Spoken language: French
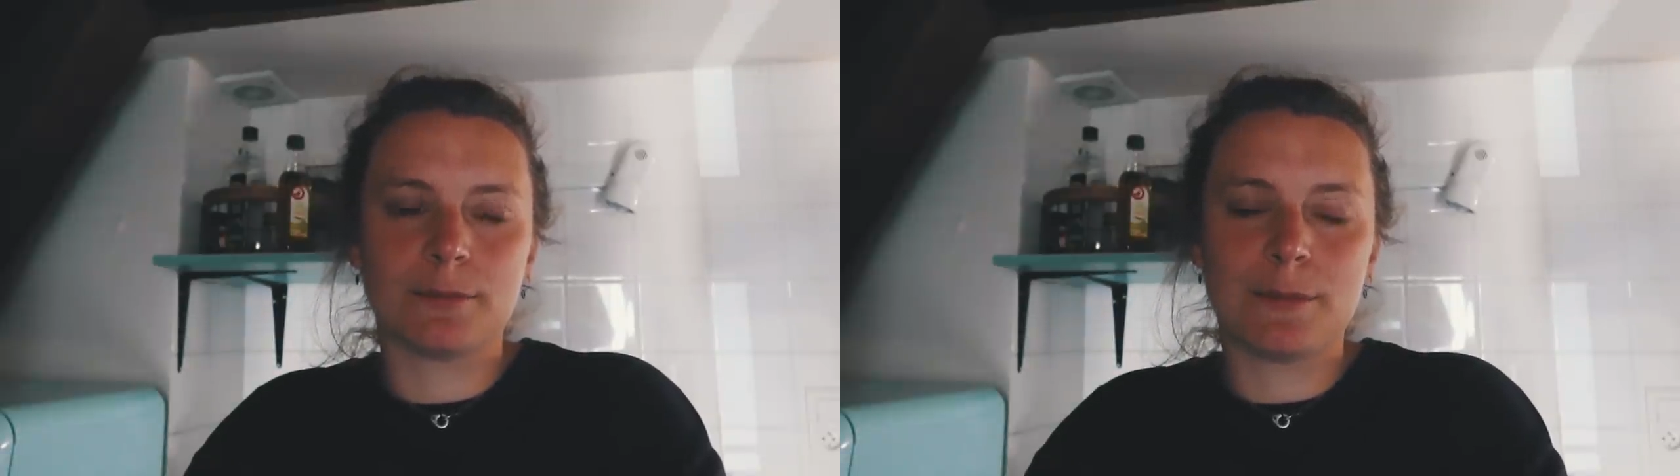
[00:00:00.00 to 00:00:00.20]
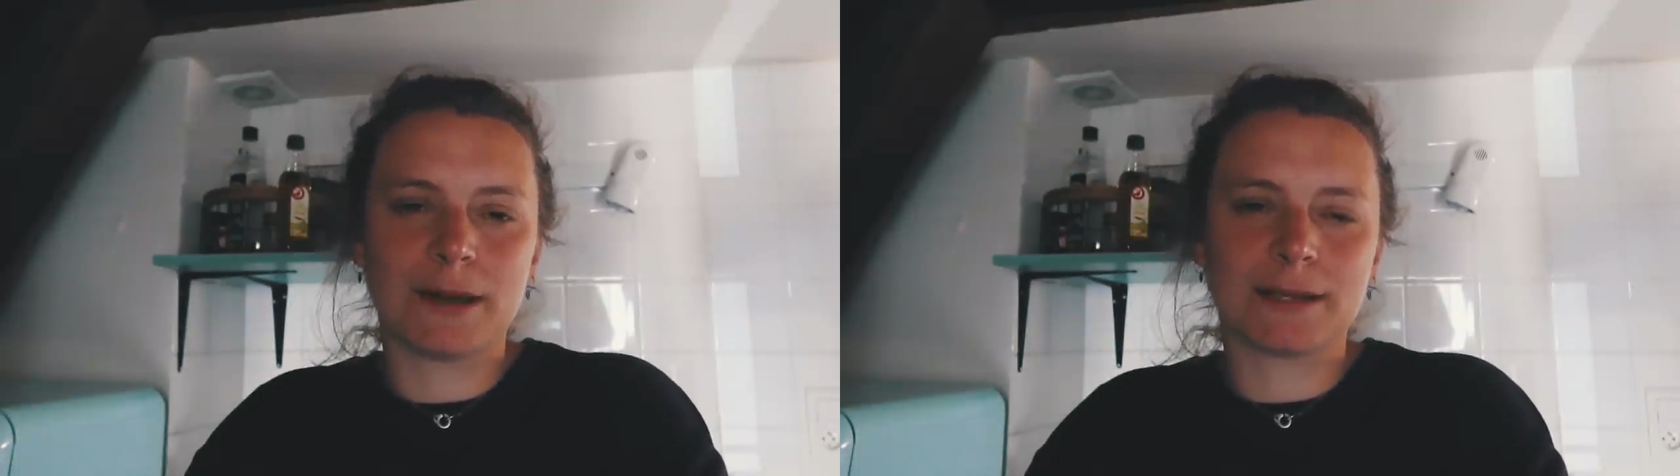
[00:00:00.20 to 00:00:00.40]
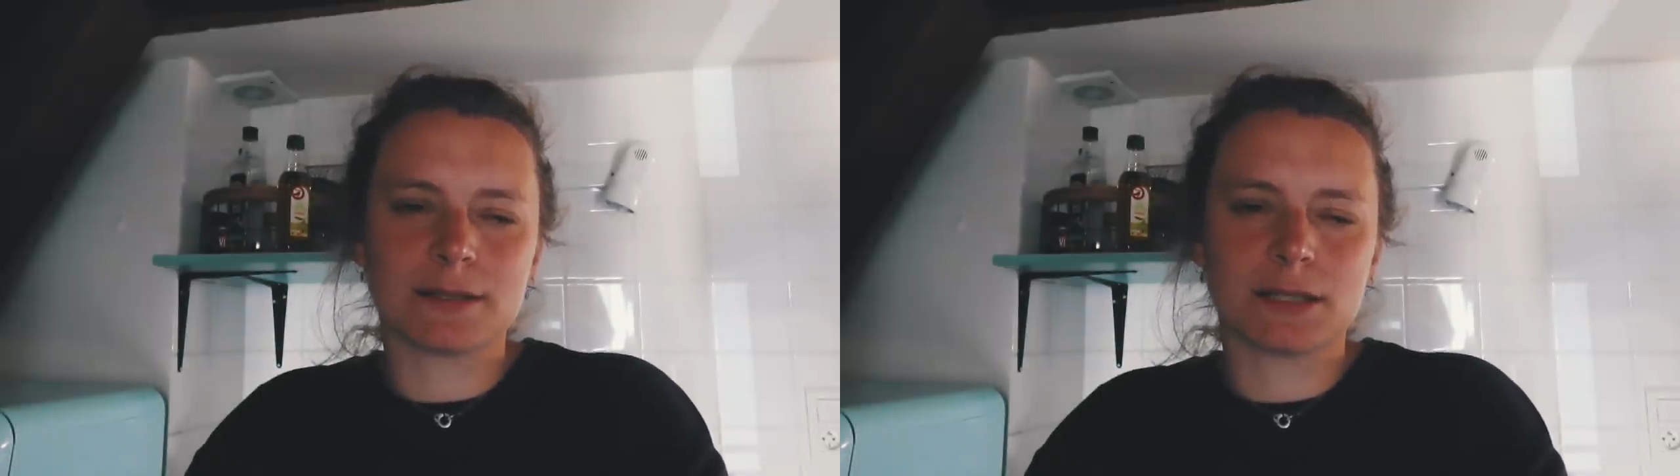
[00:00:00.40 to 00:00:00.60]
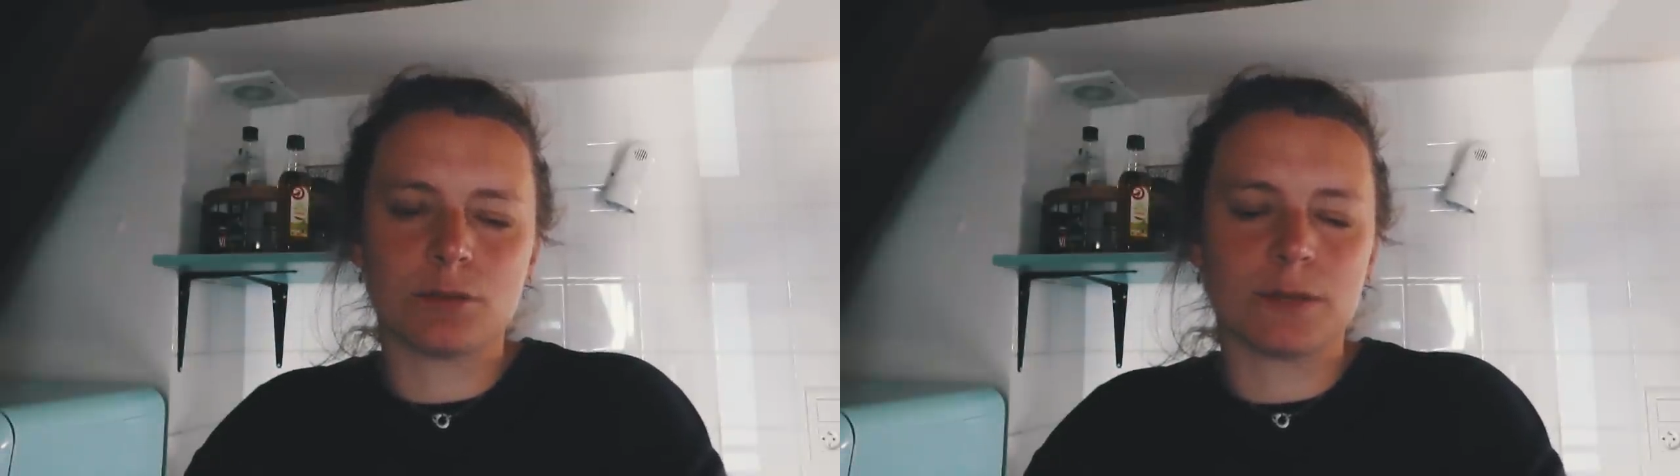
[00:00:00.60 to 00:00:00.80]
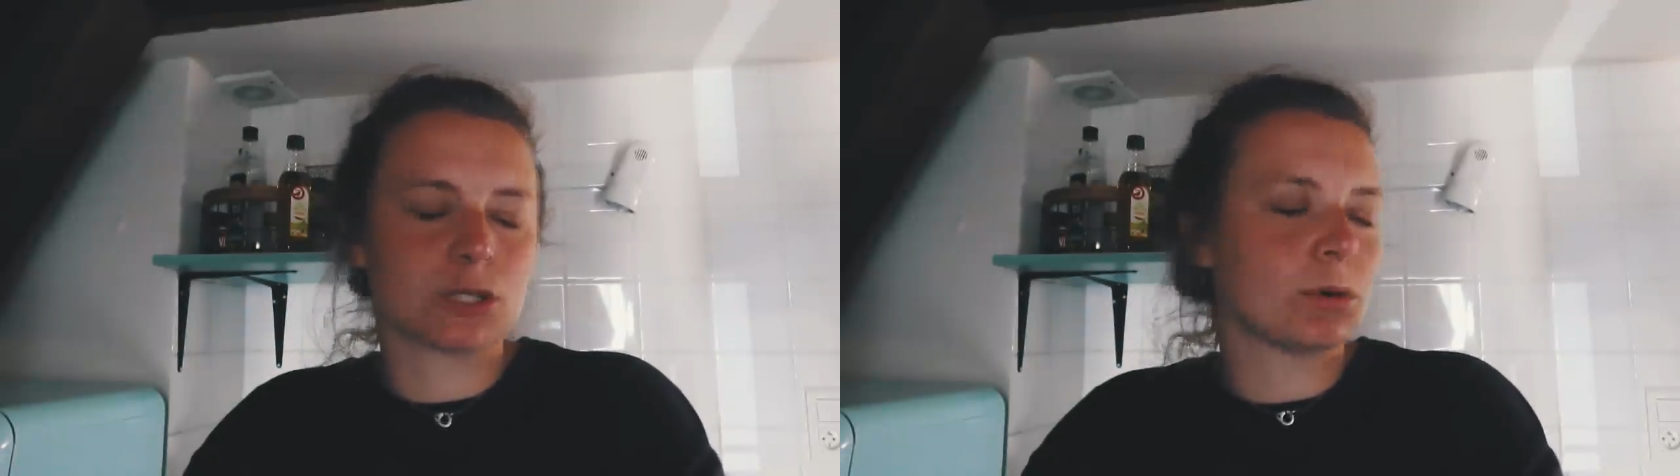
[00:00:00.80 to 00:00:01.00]
même pas 15
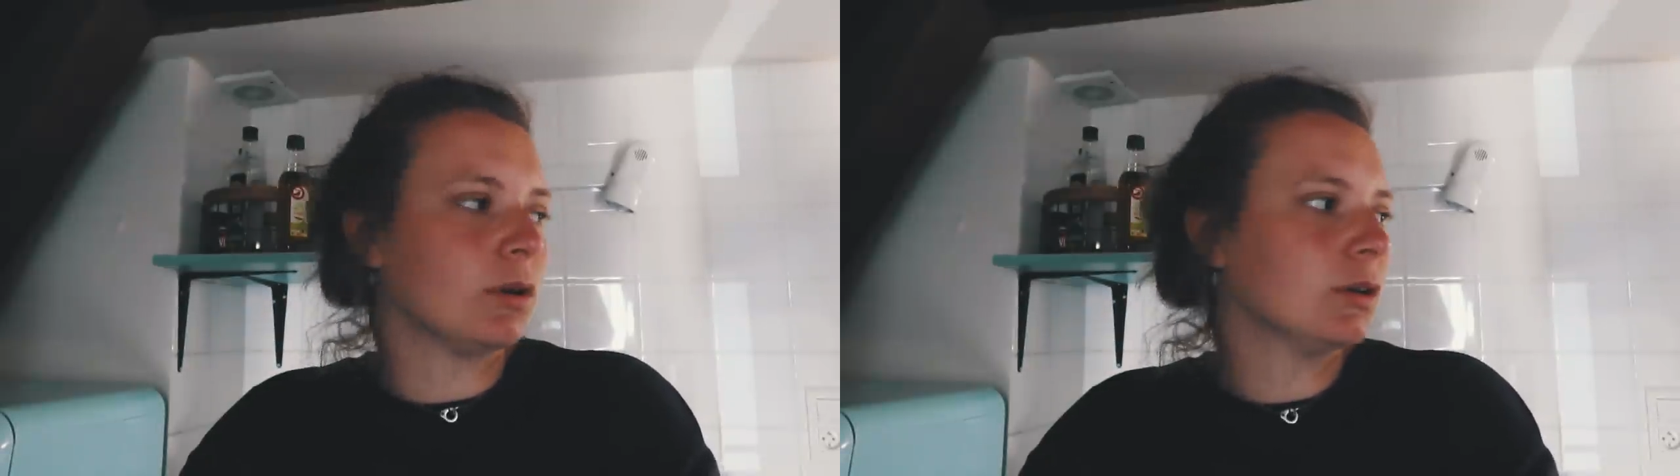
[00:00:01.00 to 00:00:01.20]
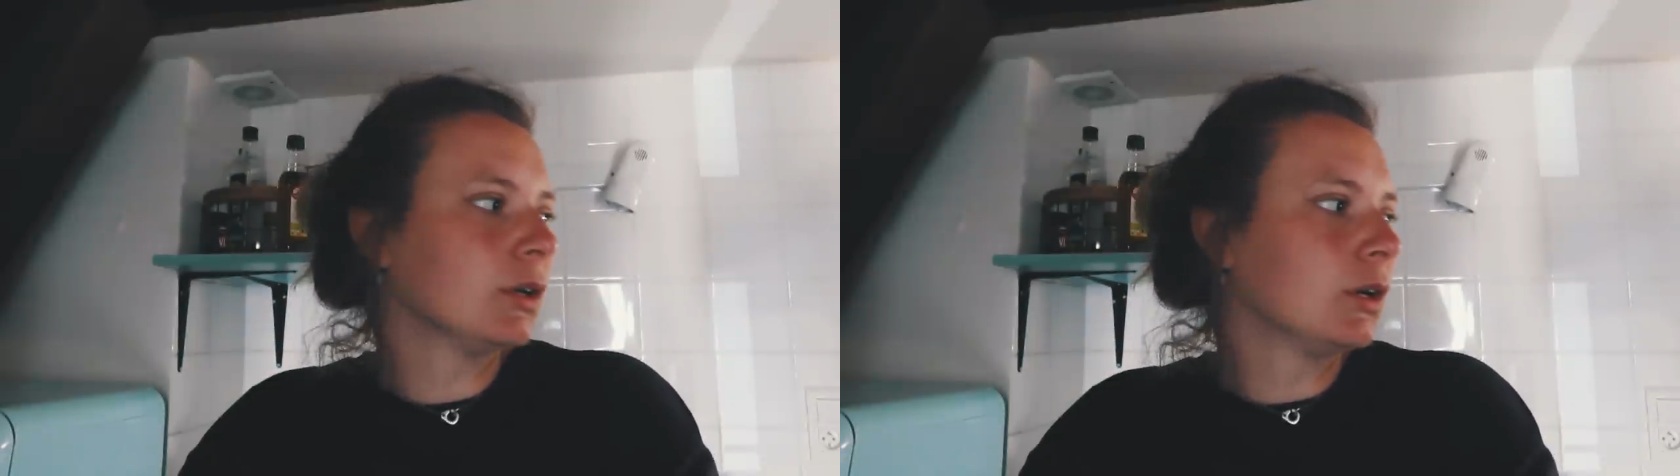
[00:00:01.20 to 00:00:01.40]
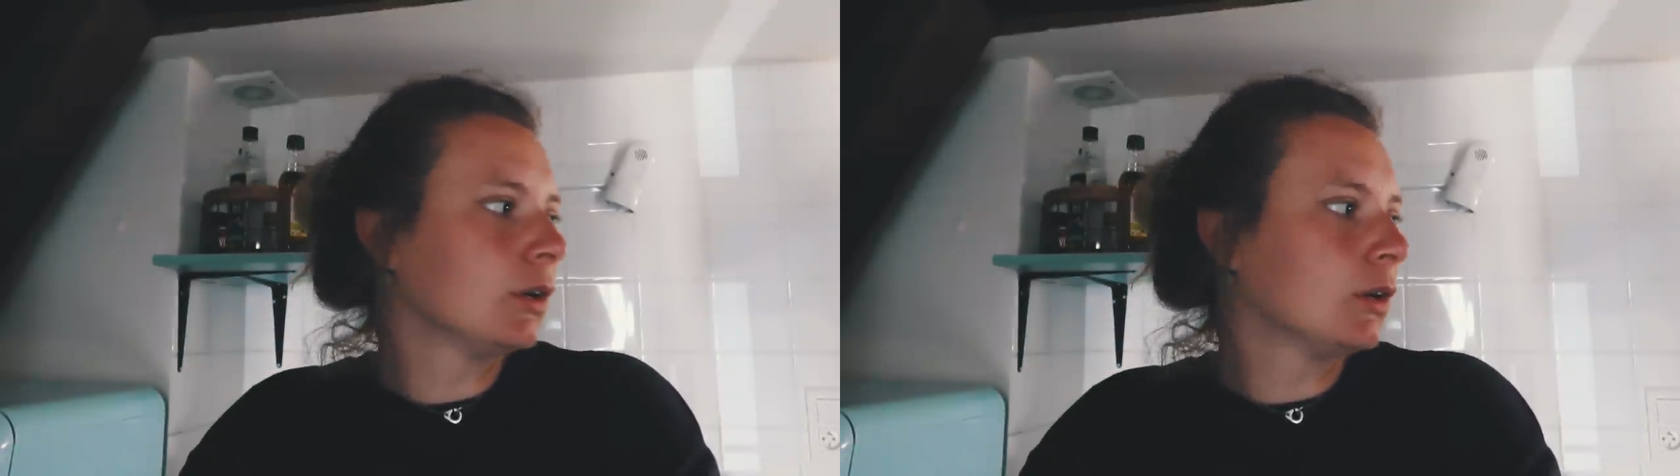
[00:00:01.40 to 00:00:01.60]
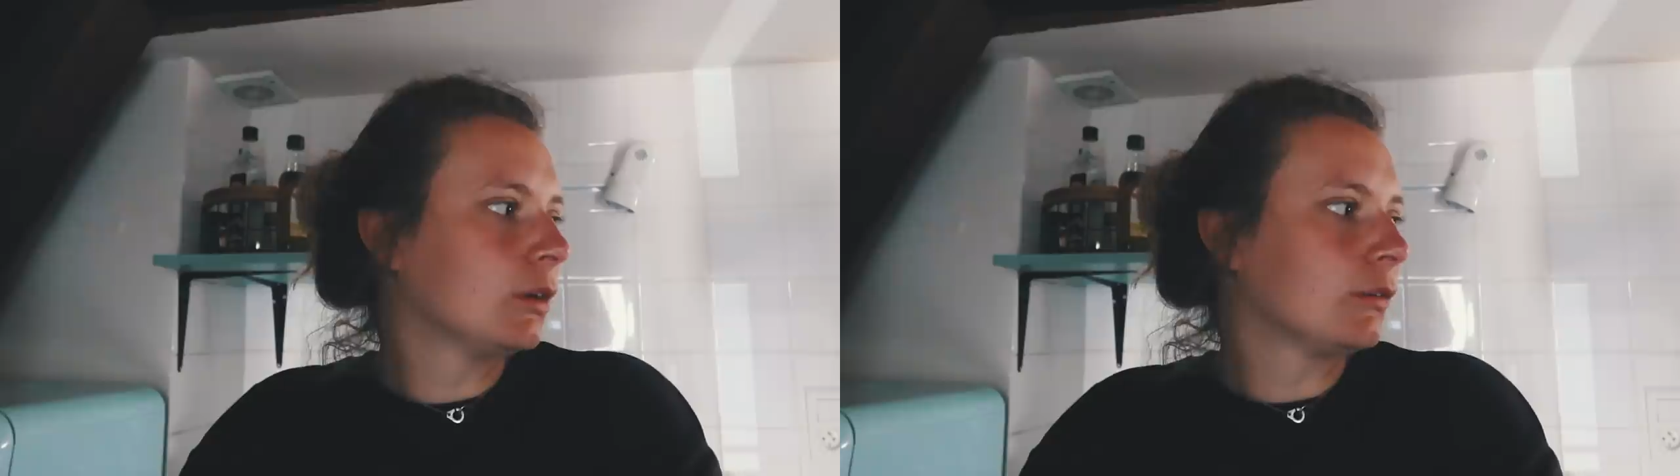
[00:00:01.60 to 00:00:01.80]
km je crois. Mm, mm.